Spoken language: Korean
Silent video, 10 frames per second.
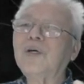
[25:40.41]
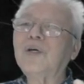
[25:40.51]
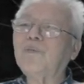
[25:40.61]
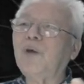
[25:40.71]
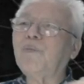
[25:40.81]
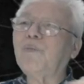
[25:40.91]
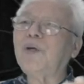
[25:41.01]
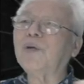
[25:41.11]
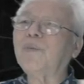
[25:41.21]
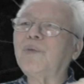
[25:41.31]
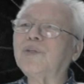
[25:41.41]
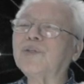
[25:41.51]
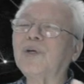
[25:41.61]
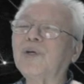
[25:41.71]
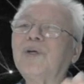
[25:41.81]

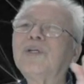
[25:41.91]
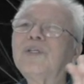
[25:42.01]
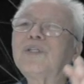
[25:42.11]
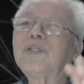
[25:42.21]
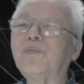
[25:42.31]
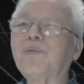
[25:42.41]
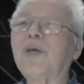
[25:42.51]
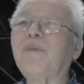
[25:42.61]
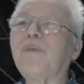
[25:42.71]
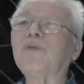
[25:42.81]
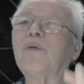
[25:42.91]
머물러면서 십계명도